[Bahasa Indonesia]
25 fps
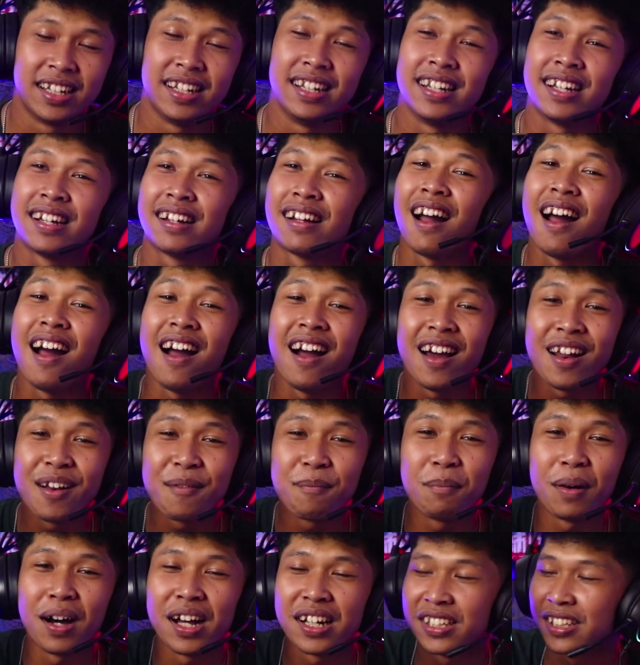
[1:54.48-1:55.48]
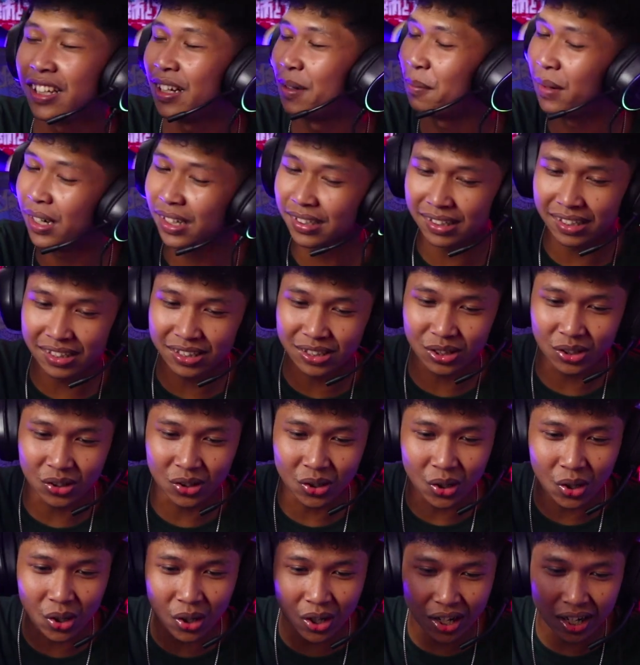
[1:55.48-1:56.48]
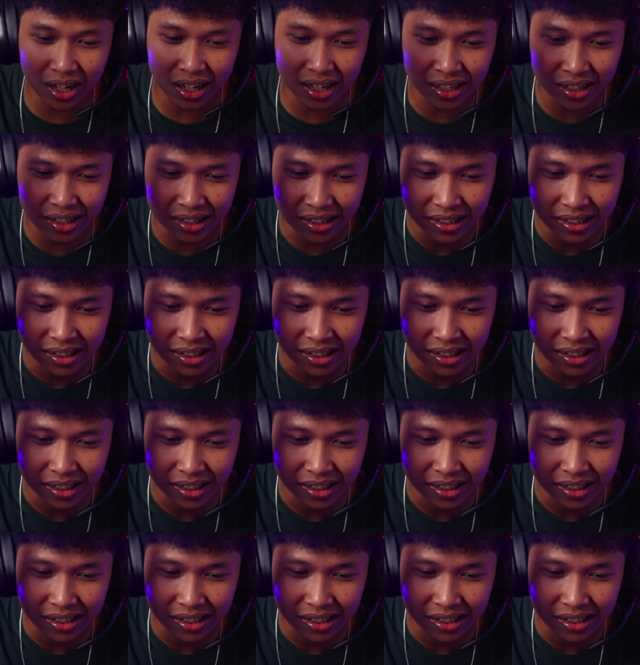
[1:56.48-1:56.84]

Jadi kangen masa-masa sekolah